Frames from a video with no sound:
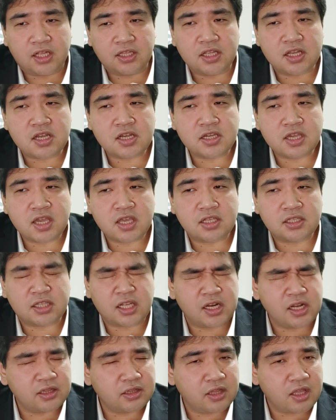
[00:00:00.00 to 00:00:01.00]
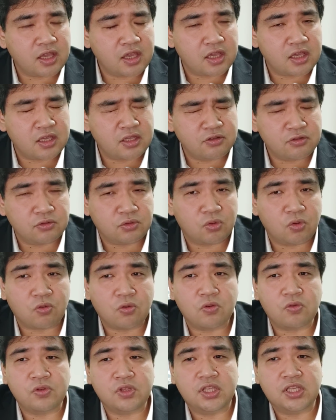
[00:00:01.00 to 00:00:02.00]
棚上げされていると
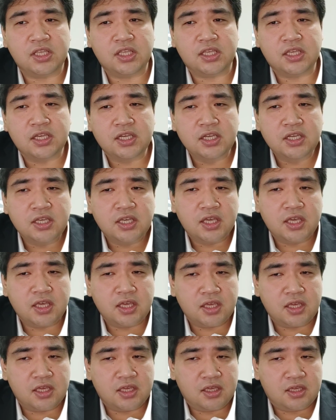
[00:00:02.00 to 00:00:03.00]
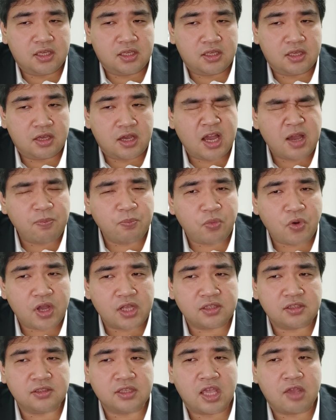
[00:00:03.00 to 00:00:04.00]
ころに、えー、安保
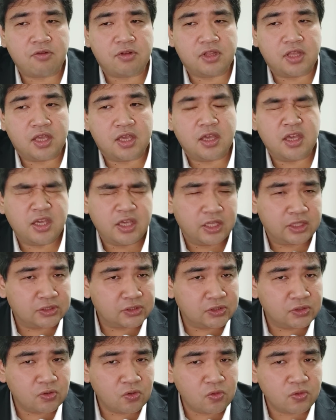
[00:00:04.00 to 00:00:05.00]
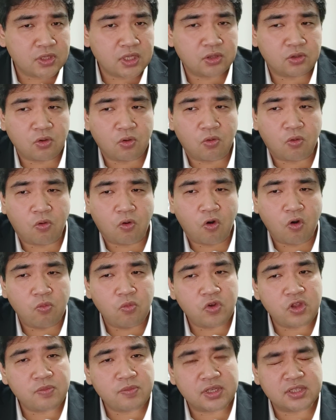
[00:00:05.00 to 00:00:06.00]
発言はね、必要だと
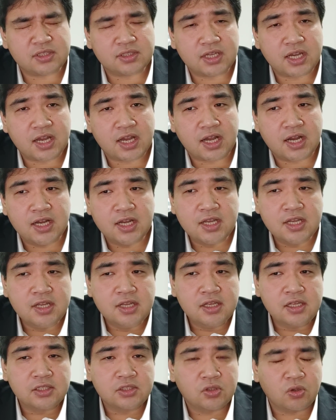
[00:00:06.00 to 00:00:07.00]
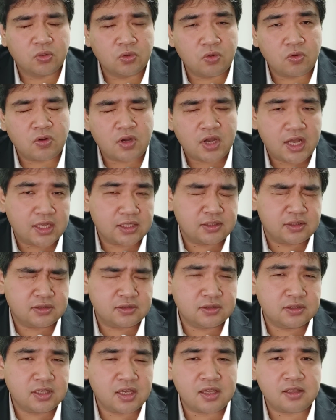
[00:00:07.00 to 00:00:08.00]
思いますが、その
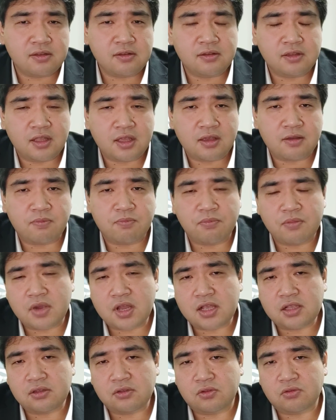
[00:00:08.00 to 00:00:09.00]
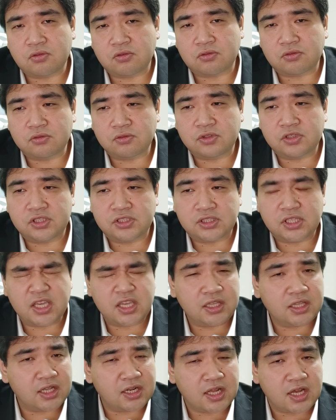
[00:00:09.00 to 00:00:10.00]
発言で満足して
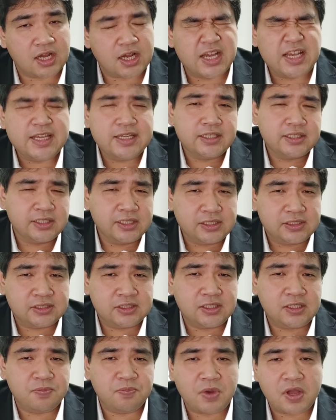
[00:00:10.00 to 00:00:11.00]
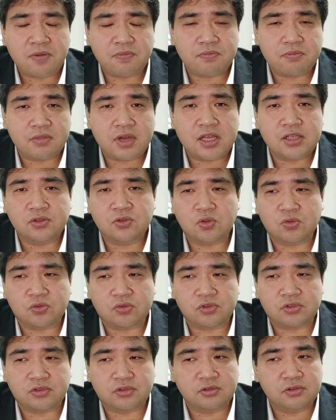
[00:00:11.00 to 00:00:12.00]
いたら、一番満
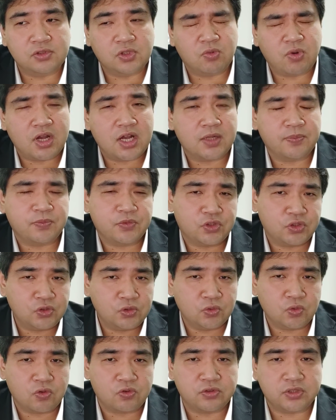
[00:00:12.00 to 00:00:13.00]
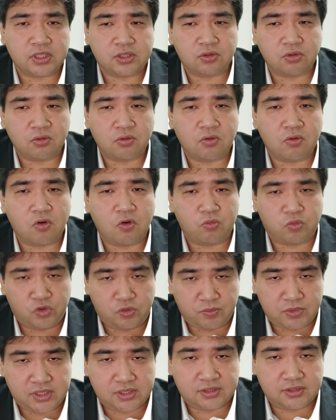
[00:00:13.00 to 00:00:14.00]
足するのは中国だと思
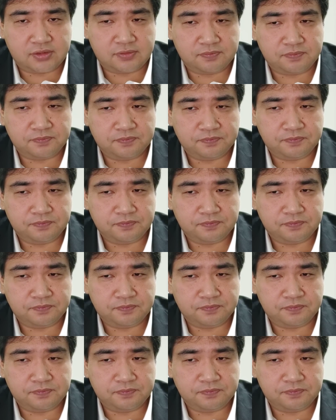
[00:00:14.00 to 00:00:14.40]
います。